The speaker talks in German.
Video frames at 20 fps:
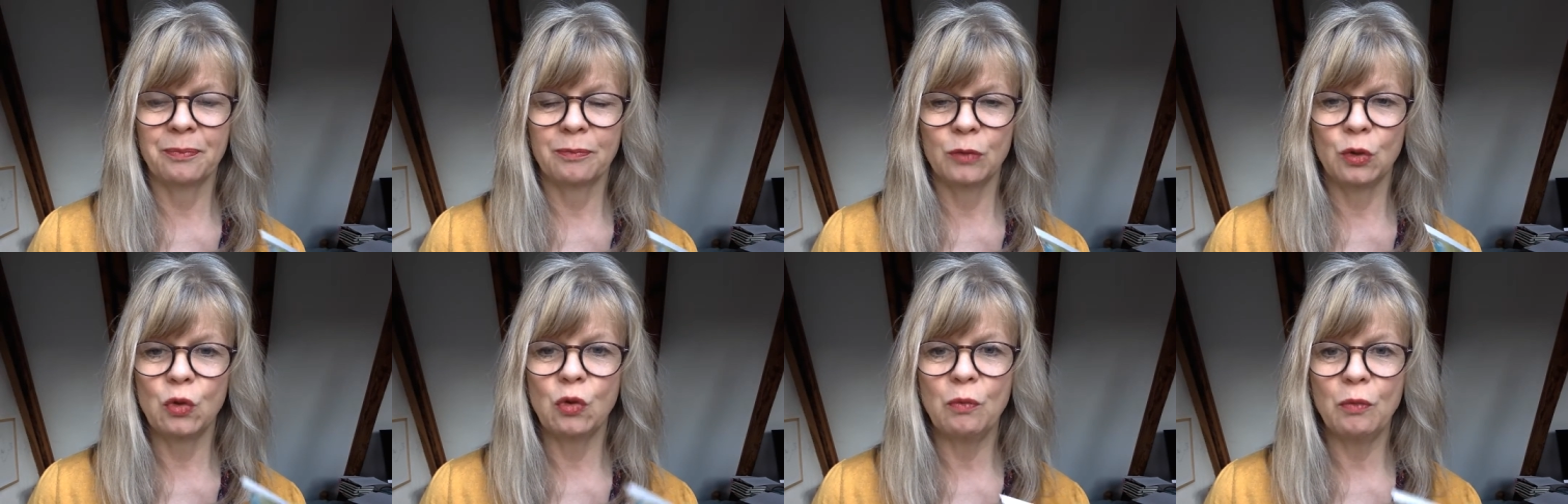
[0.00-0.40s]

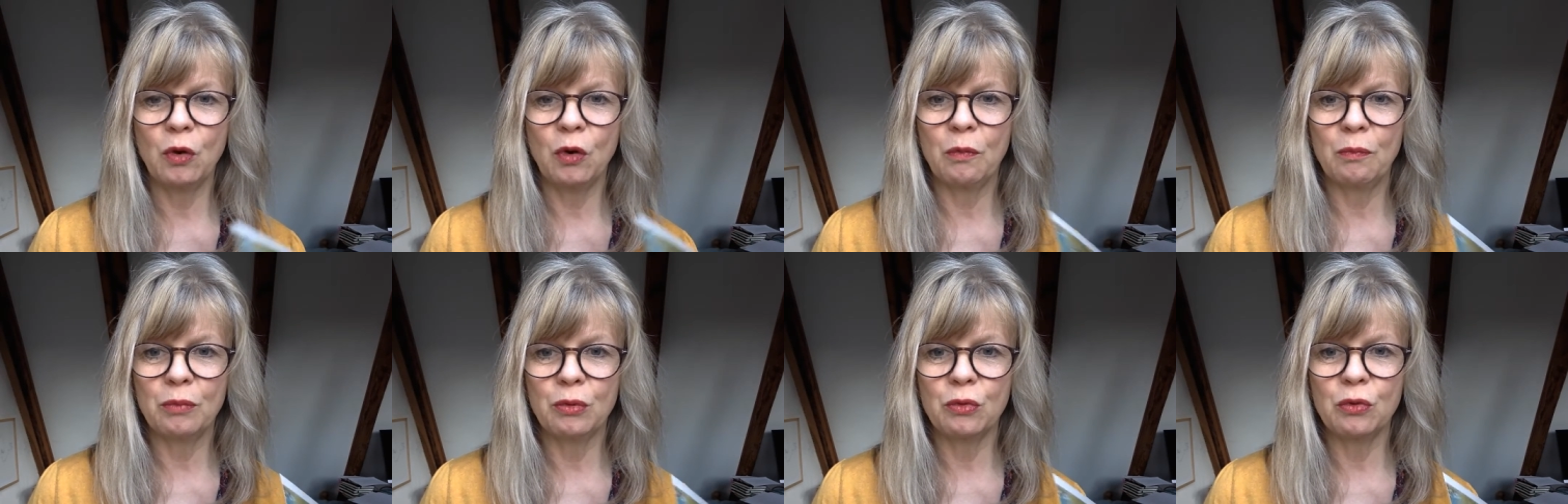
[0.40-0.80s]
Blume
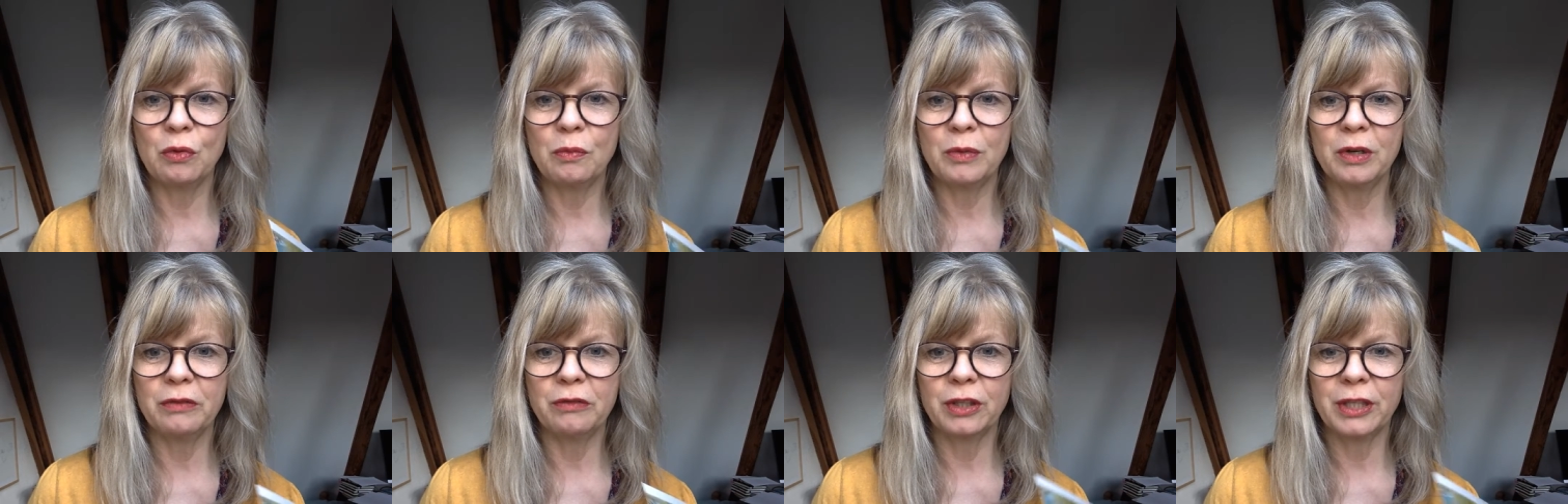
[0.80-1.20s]
um
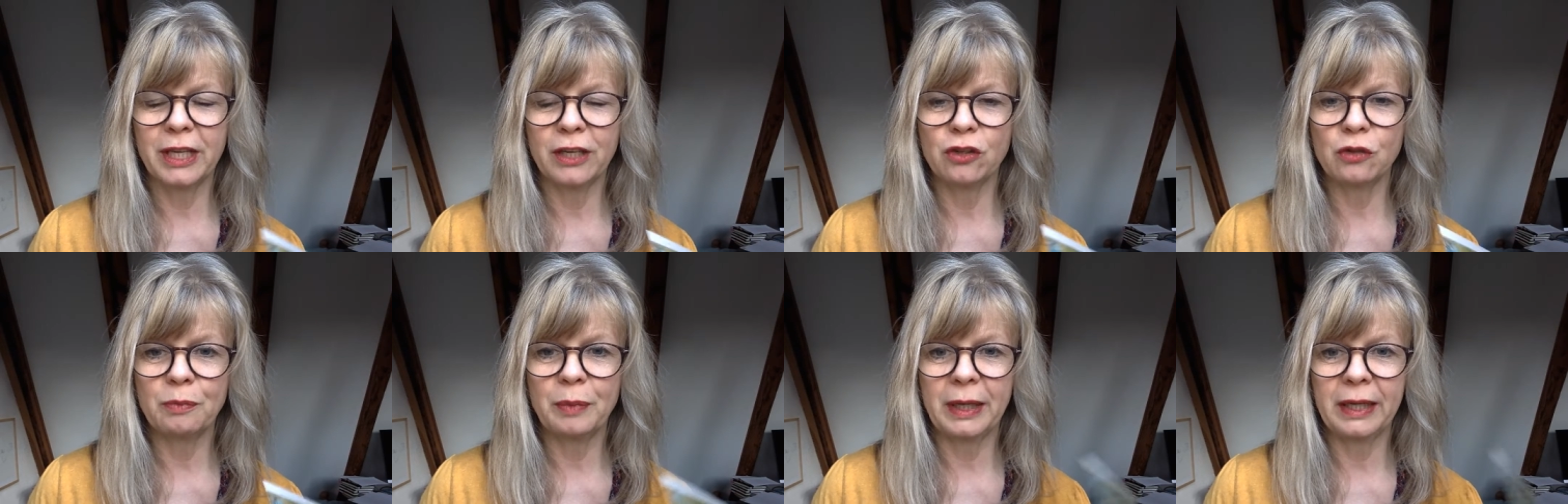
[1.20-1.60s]
Blume wird
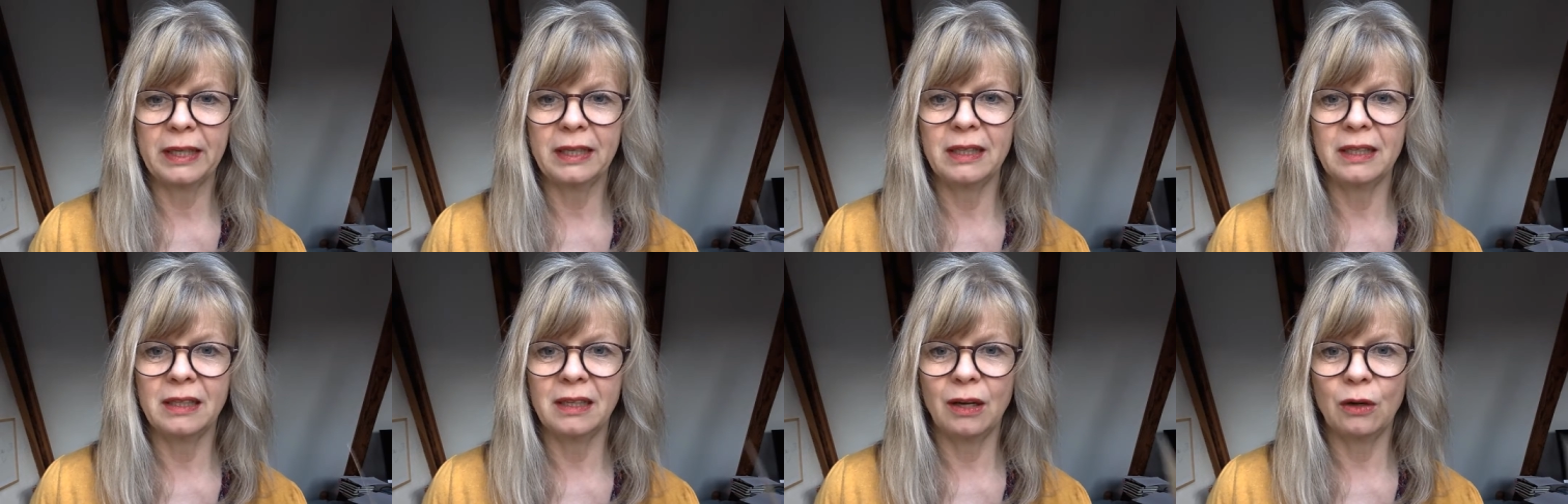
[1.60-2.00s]
ein
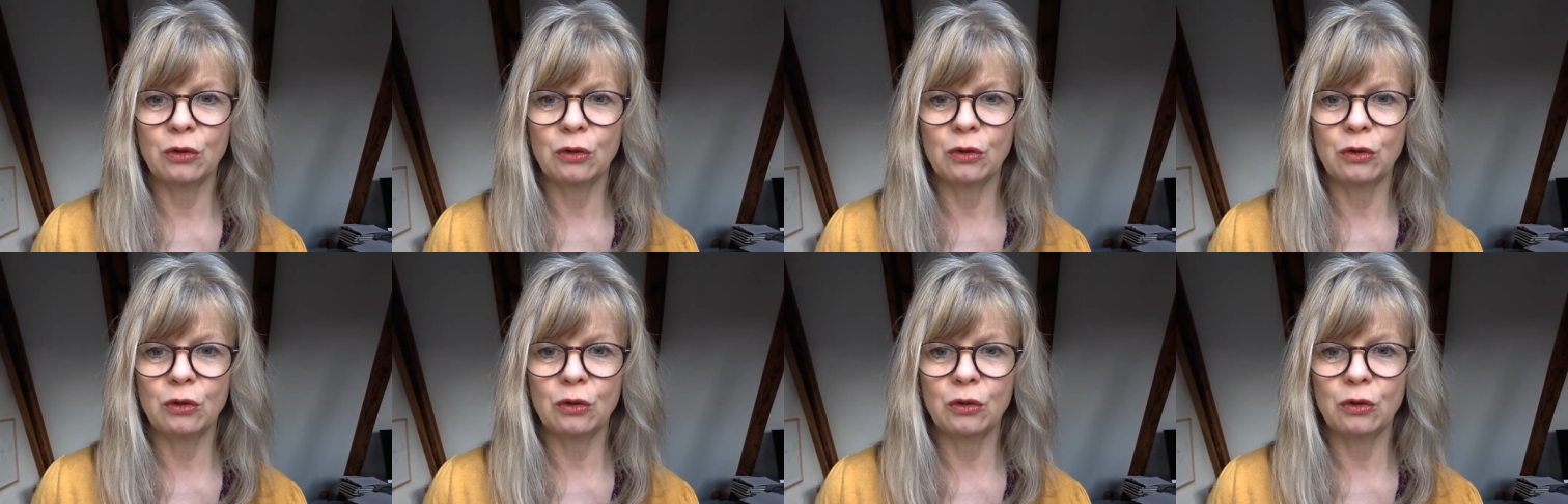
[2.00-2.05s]
Sprenkel